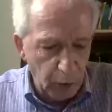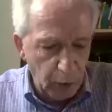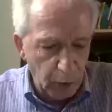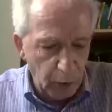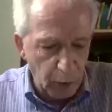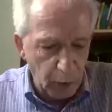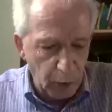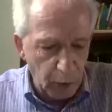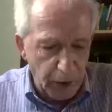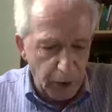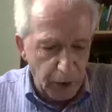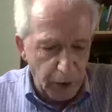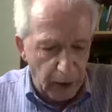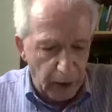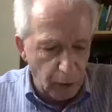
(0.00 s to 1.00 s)
in cui il
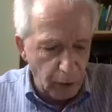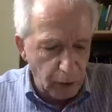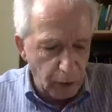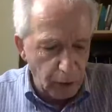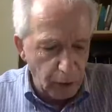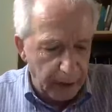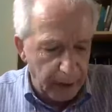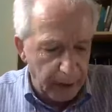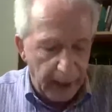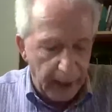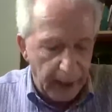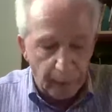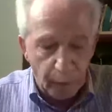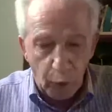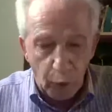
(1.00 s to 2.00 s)
cervello sta
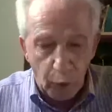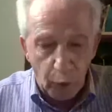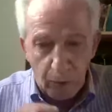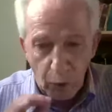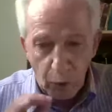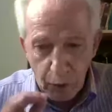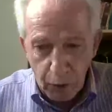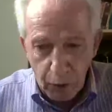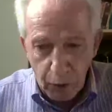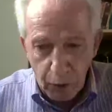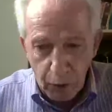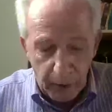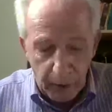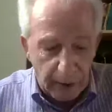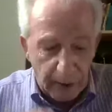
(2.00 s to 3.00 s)
creando emozione,
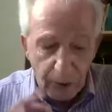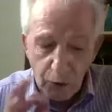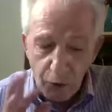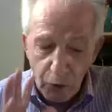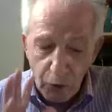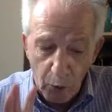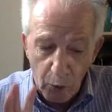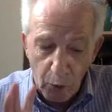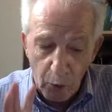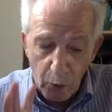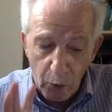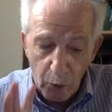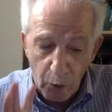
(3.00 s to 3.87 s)
attenzione,